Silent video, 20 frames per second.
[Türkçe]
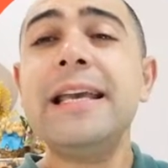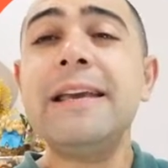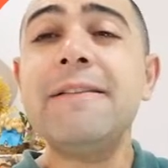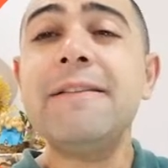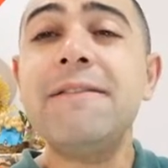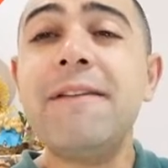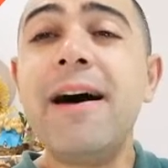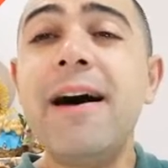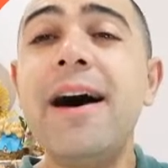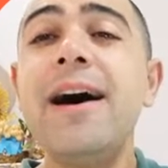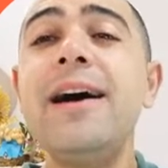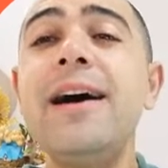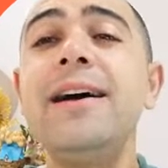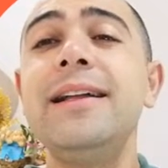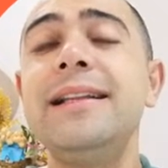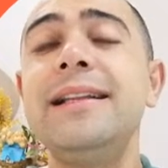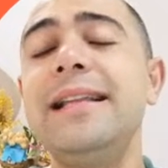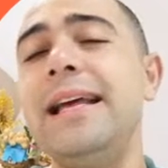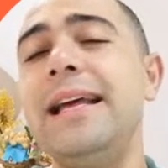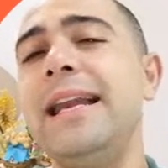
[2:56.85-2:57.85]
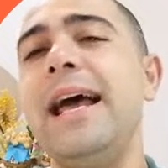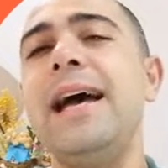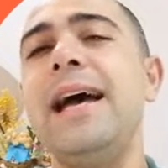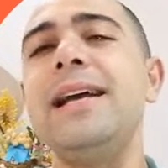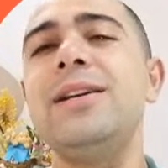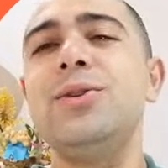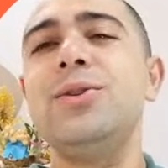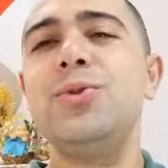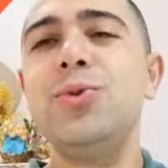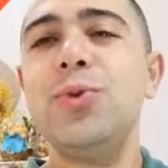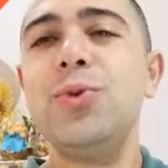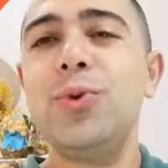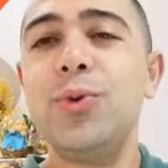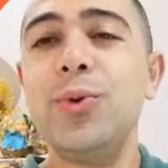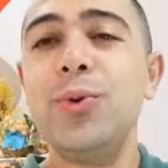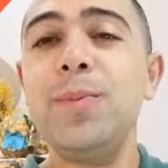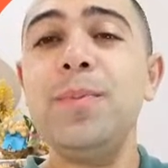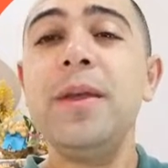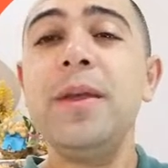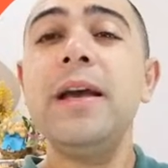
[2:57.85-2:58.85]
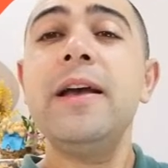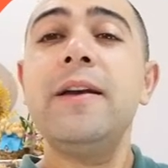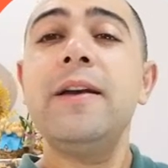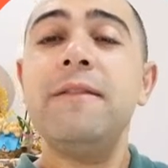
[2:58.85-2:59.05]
ifadeler diyorum.